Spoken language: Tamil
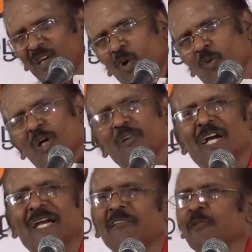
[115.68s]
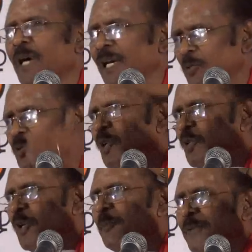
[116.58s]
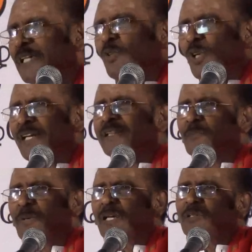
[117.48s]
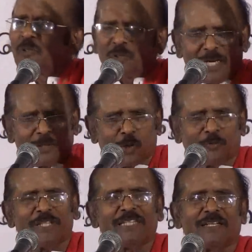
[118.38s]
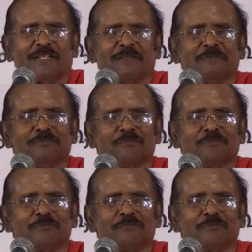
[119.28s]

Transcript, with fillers: ஒவ்வொரு வகை விமானமும் ஒரு குறிப்பிட்ட உயரத்தில் பறக்கணும்னு அங்கே ஒரு விதி இருக்குது